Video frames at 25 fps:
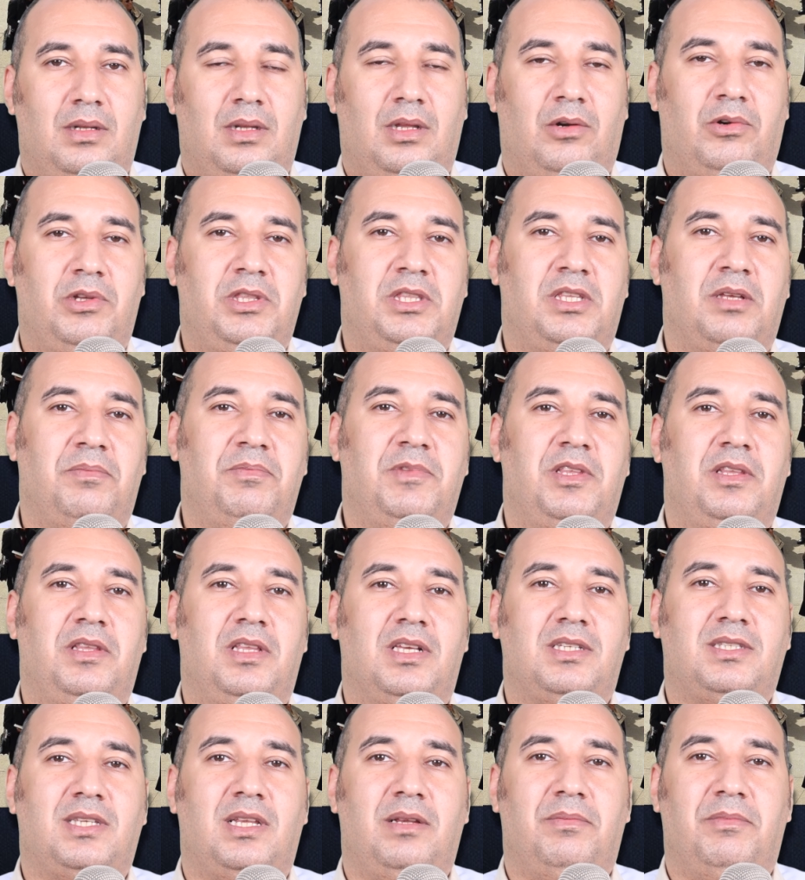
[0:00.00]
لو انت من
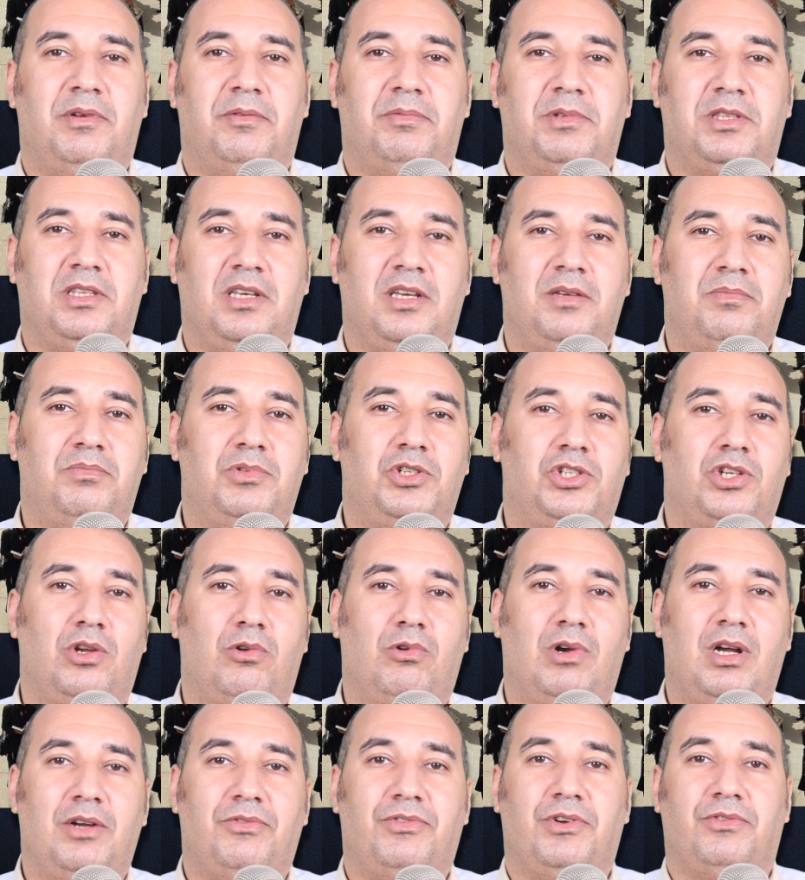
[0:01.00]
الناس اللي ما بتحبش
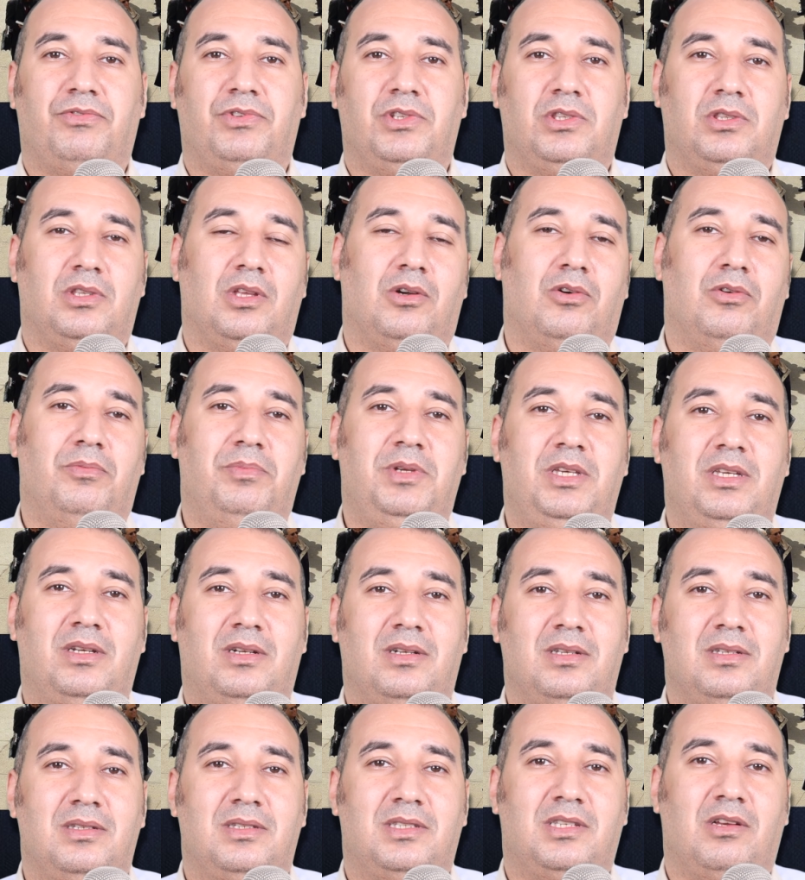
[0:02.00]
الوقفة في الطوابير
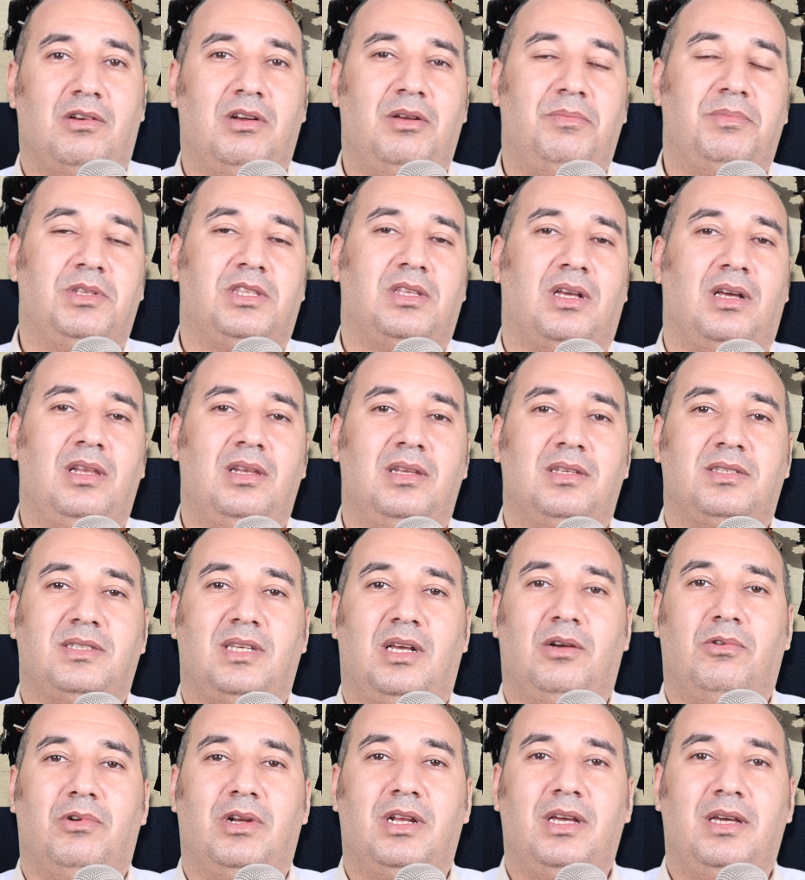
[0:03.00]
سواء بتخلص
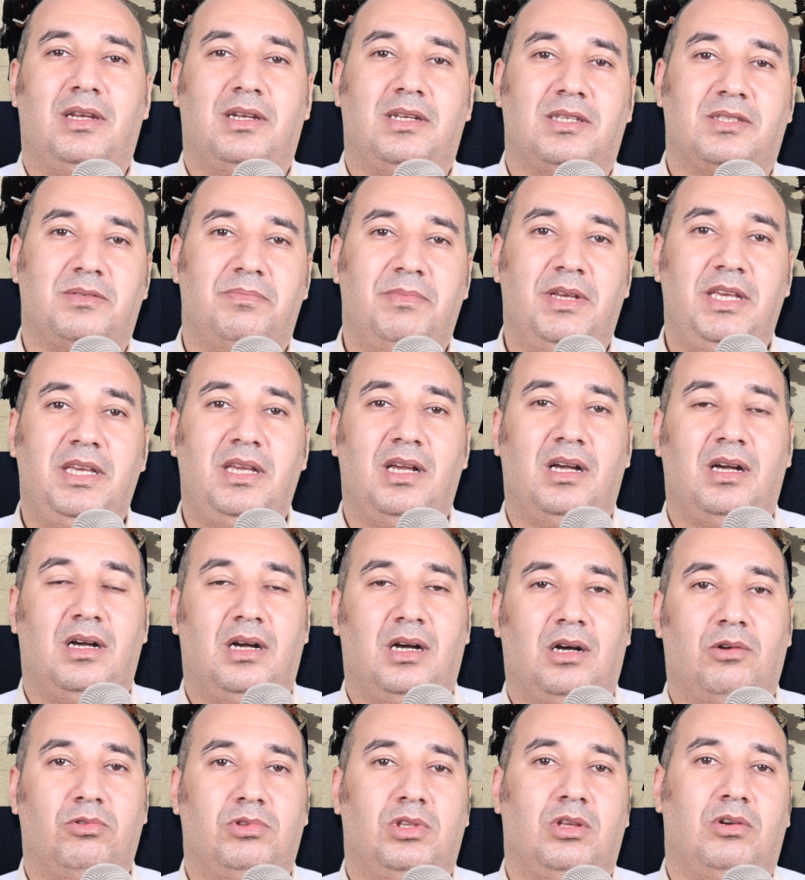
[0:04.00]
اوراق رسمية
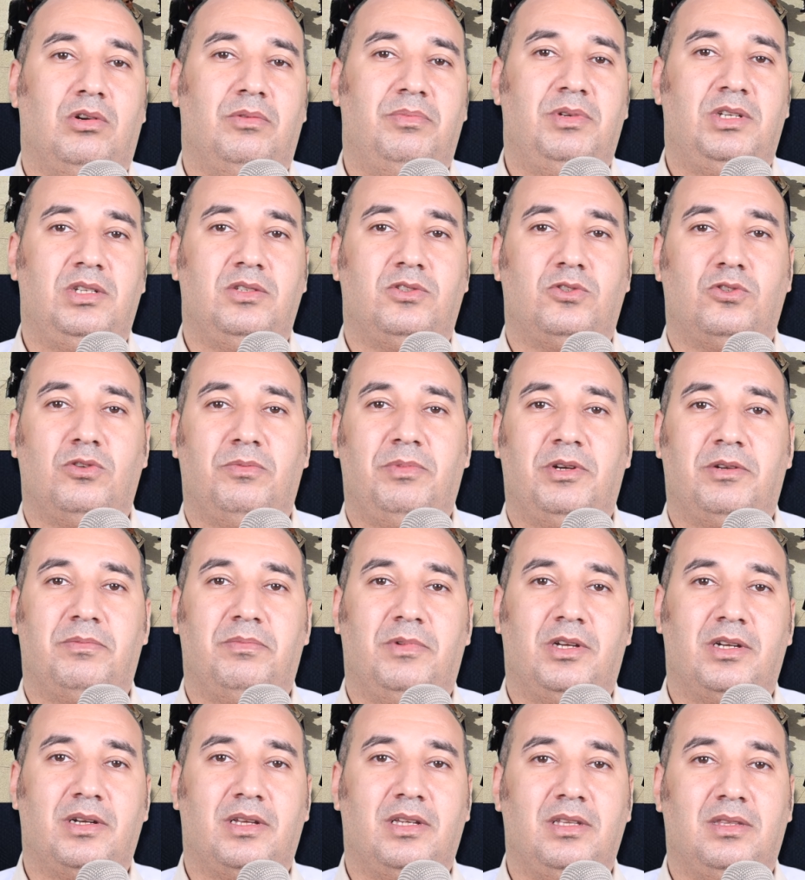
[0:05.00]
او طوابير السوبر
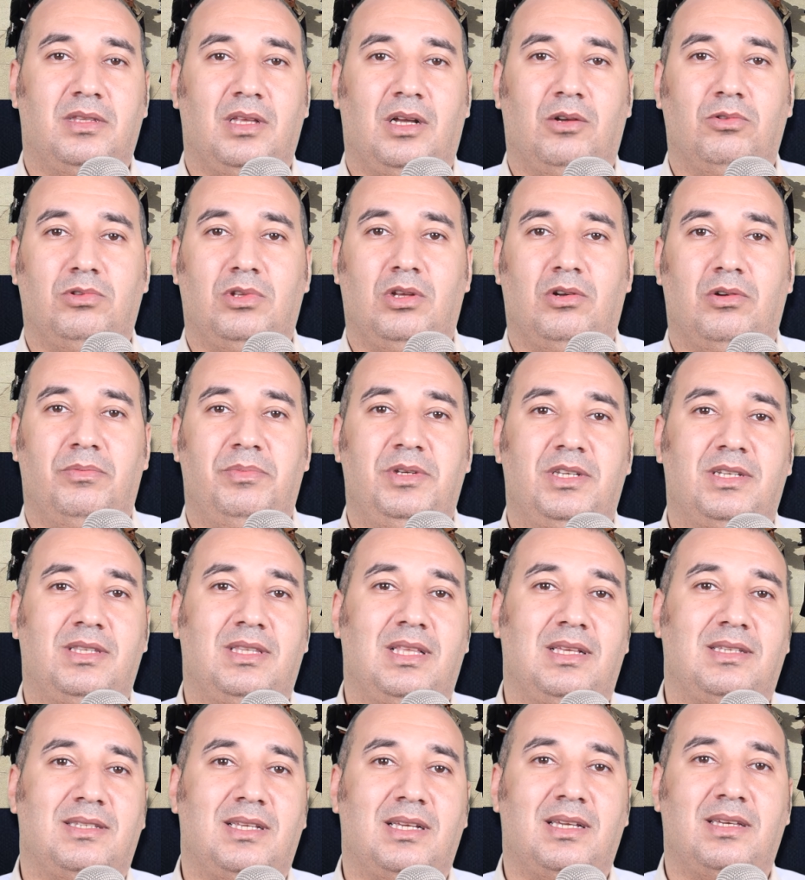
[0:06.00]
ماركت او طوابير
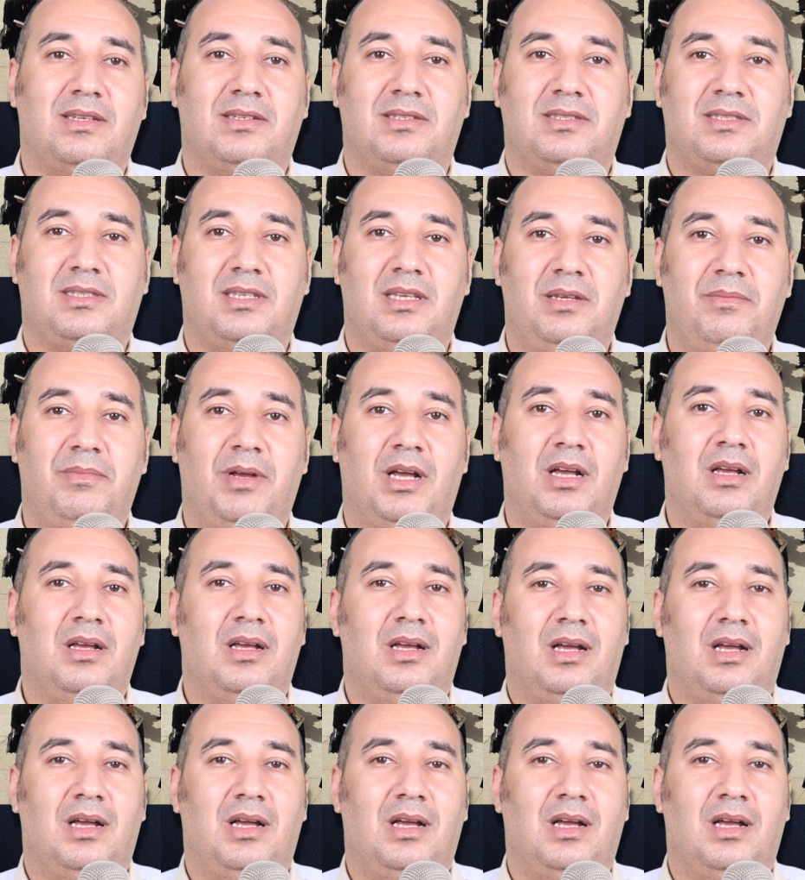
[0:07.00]
تذاكر السينما